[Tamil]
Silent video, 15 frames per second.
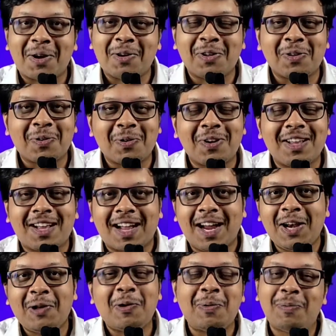அப்படின்னு சொல்லிட்டு
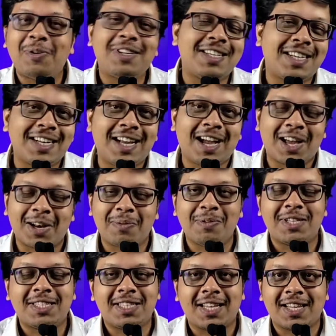கைடோவை பிடிச்சி இழுக்க
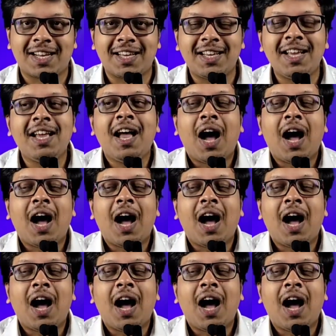ஆரம்பிச்சிட்டாரு